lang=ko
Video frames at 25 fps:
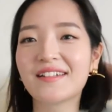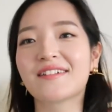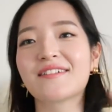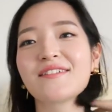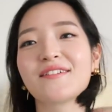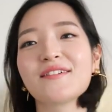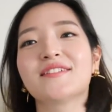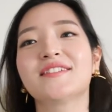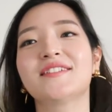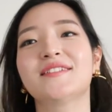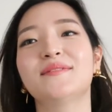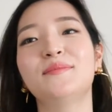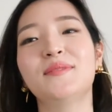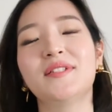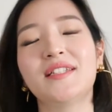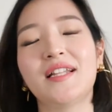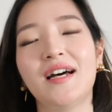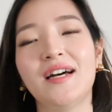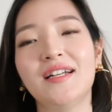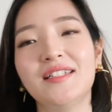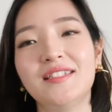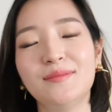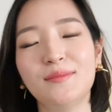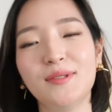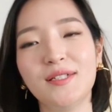그렇습니다.
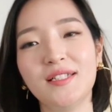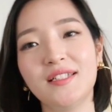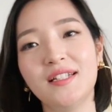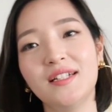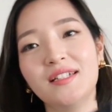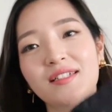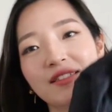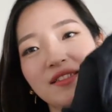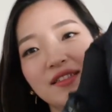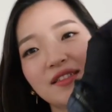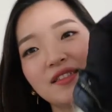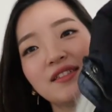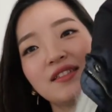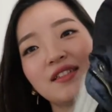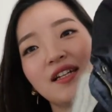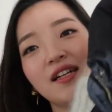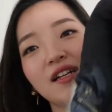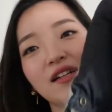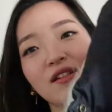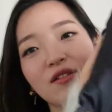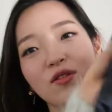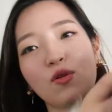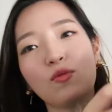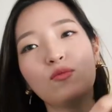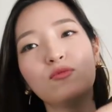하지만 이 아이
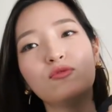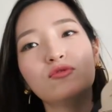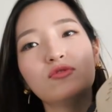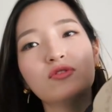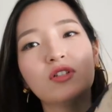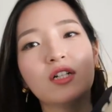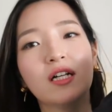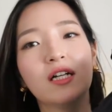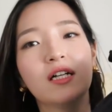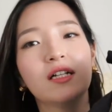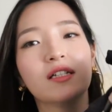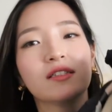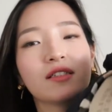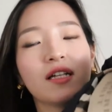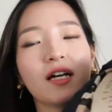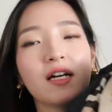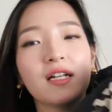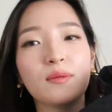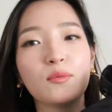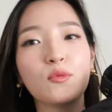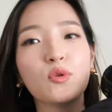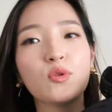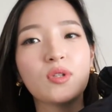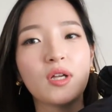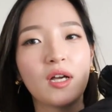진짜 너무
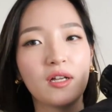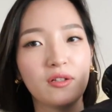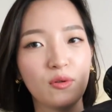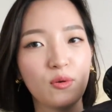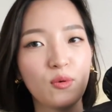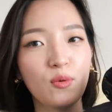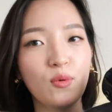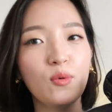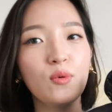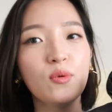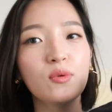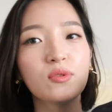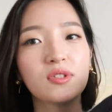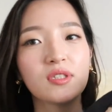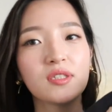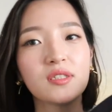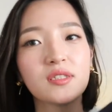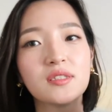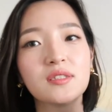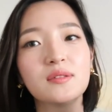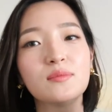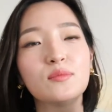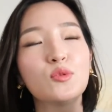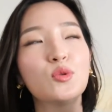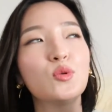잘 입고 다녔고
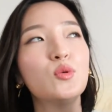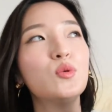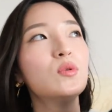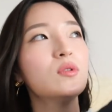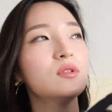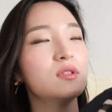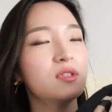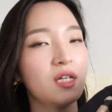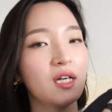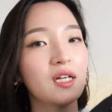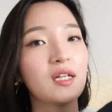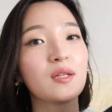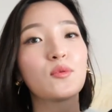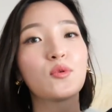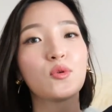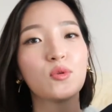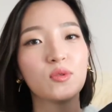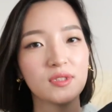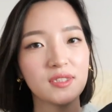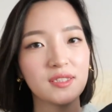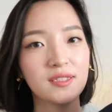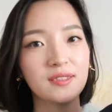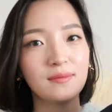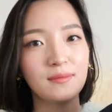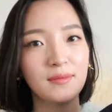지금도 잘
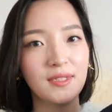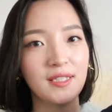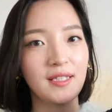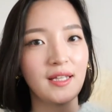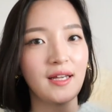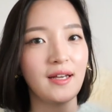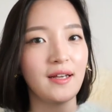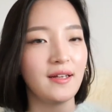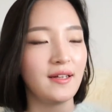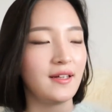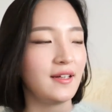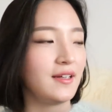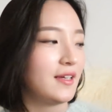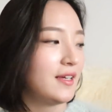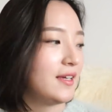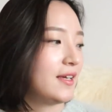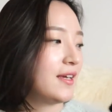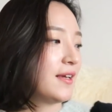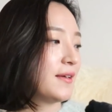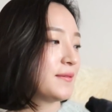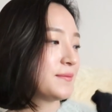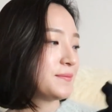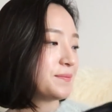입고 있습니다. 예,